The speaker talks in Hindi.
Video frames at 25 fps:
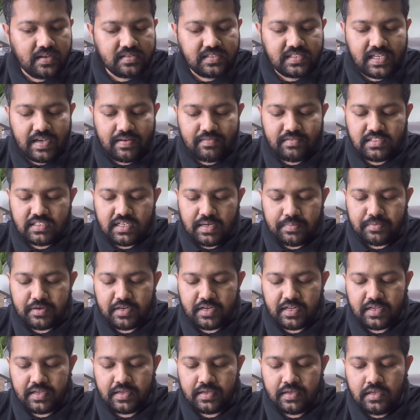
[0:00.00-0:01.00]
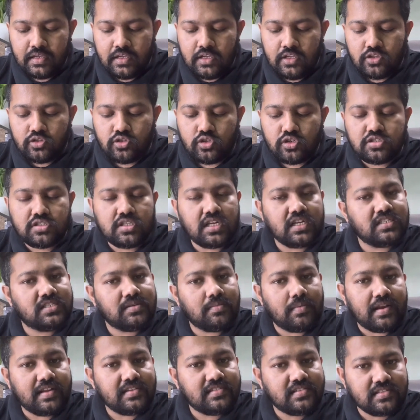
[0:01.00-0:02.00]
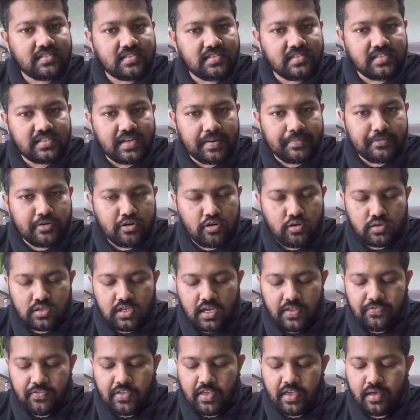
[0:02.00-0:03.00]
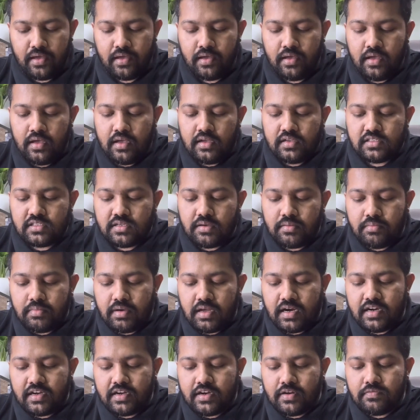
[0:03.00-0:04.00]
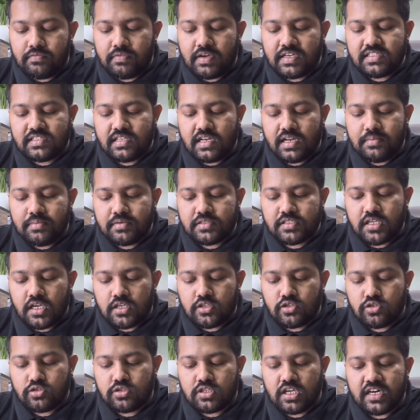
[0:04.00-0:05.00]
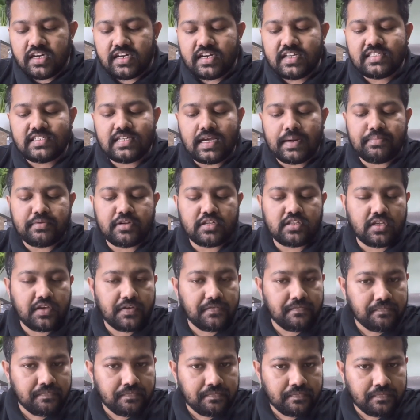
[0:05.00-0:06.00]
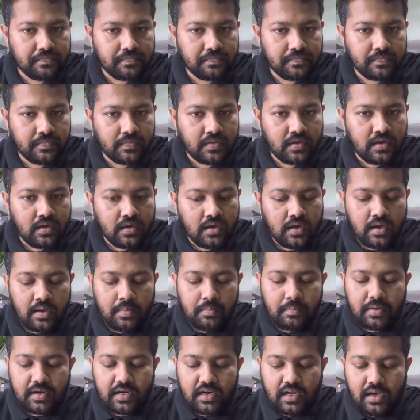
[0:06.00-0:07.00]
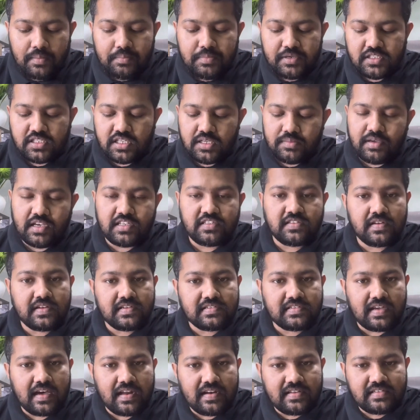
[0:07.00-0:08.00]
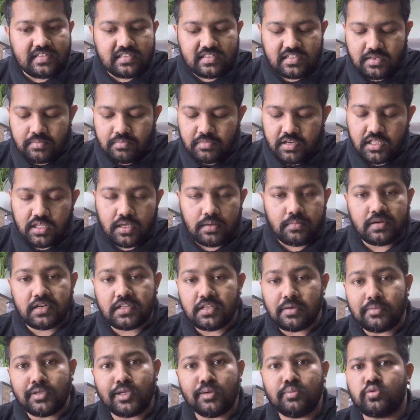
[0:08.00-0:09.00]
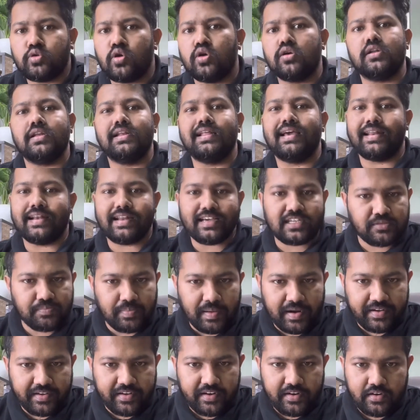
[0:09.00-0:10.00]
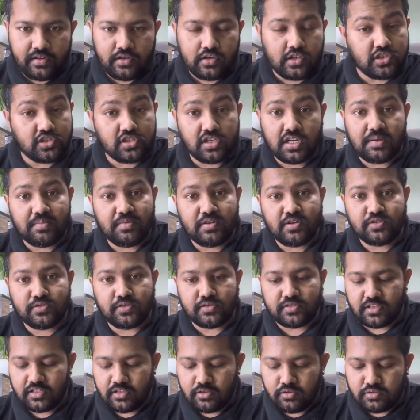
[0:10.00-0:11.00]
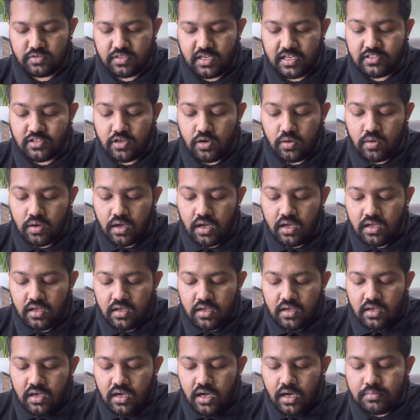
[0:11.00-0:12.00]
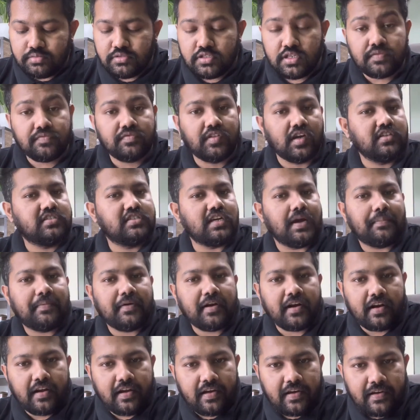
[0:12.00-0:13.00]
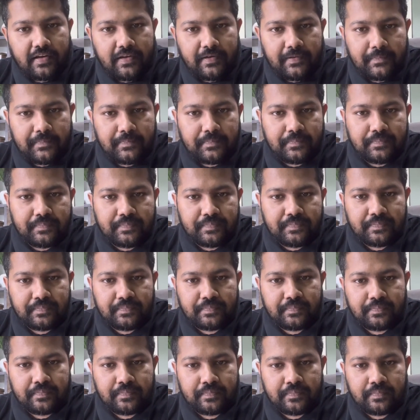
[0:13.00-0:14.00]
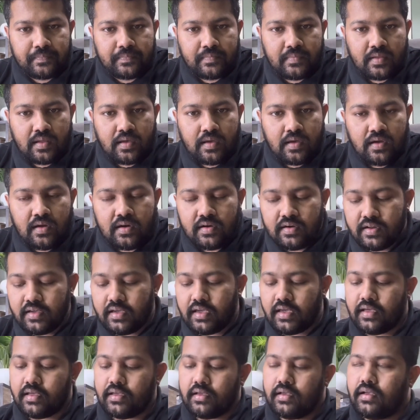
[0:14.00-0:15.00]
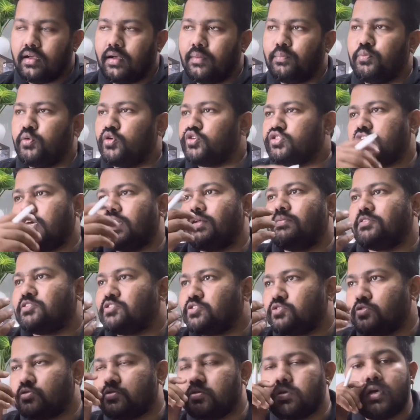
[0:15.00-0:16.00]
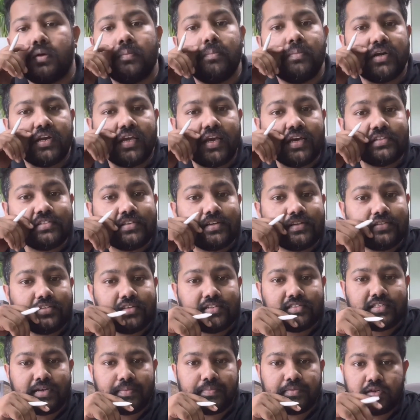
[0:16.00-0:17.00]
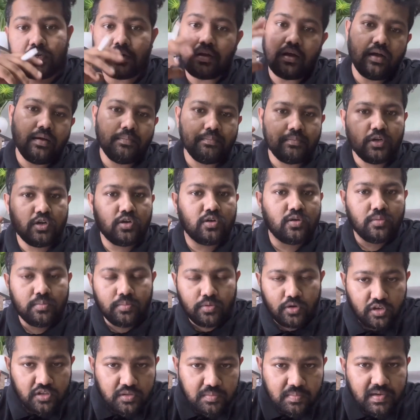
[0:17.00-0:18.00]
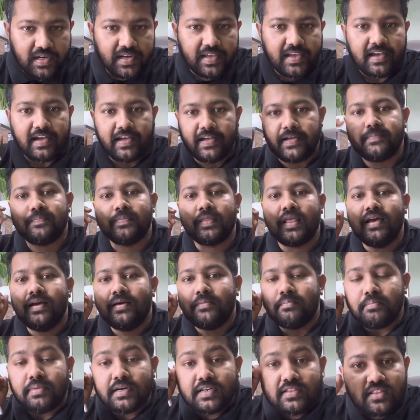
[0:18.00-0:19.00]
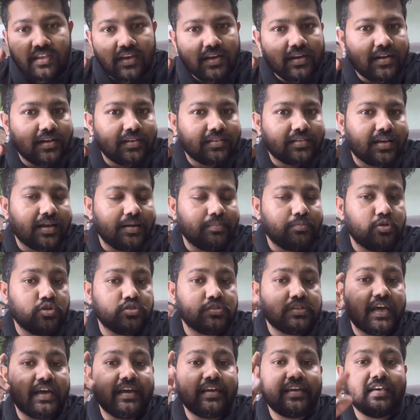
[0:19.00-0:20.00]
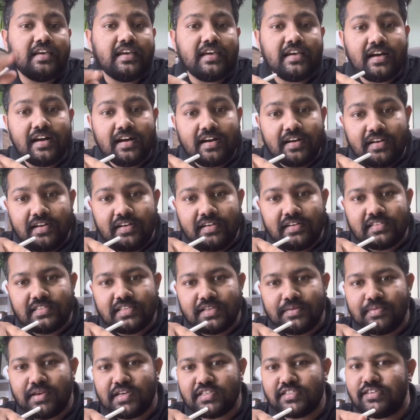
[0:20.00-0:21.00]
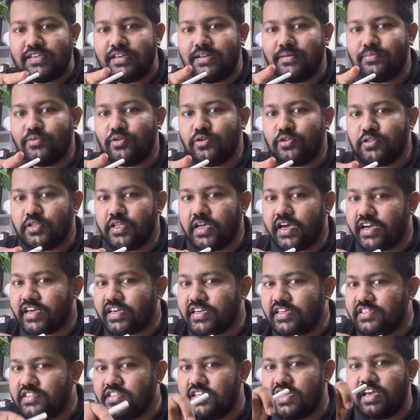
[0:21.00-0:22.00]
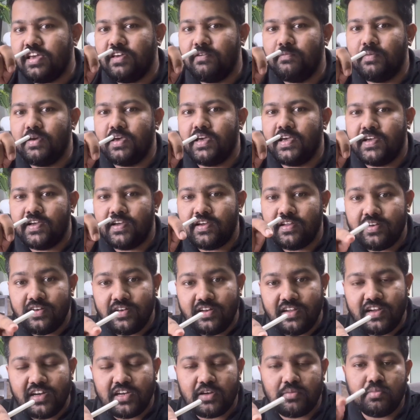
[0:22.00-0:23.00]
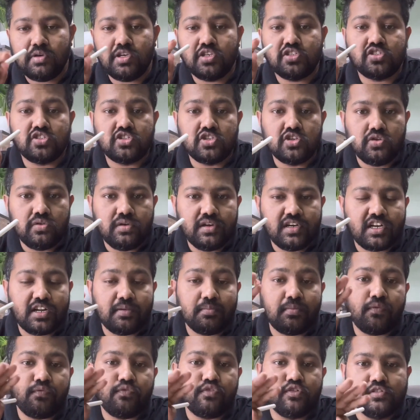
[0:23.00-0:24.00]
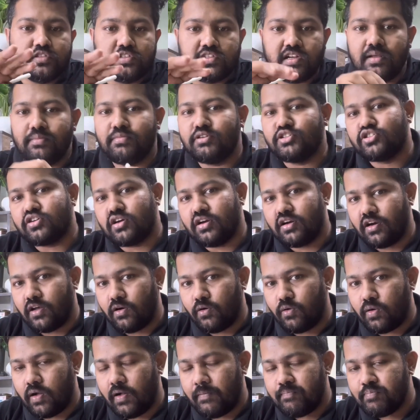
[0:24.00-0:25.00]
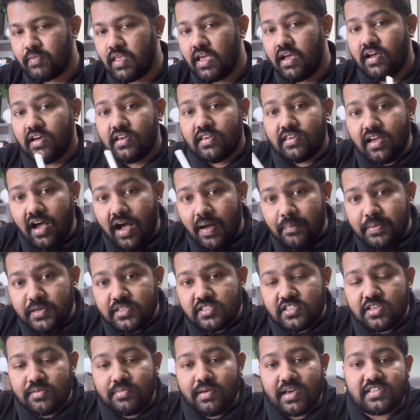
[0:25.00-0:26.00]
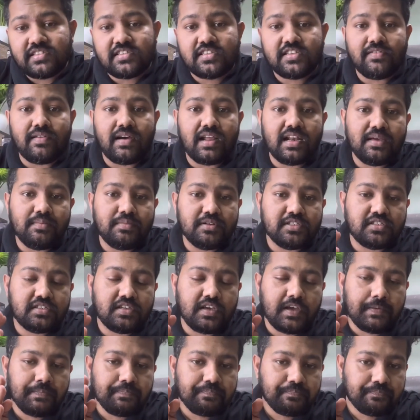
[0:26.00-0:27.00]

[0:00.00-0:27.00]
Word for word: सेवन चैप्टर हैं तो इस तरह से हमारे सिक्सटीन चैप्टर हो जाते हैं जब हमारा टर्म वाइज सिलेबस था तो थर्टीन चैप्टर थे बट अभी सीबीएसई e ने सारा सिस्टम खत्म कर दिया मतलब टोटली अनएक्सपेक्टेड किसी ने भी नहीं सोचा था कुछ ऐसा होगा अब सिर्फ दस चैप्टर रह गए हैं ठीक है अब बहुत सारे बच्चे सोचेंगे बढ़िया है सर दस चैप्टर हाँ बिल्कुल बहुत बढ़िया है बट दिक्कत कब हो जाएगी अगर सीबीएसई e ने बोल दिया कि जेई e में नीट में सीयूएटी में फुल सिलेबस करना होगा यहाँ पे सीबीएसई वाले बच्चे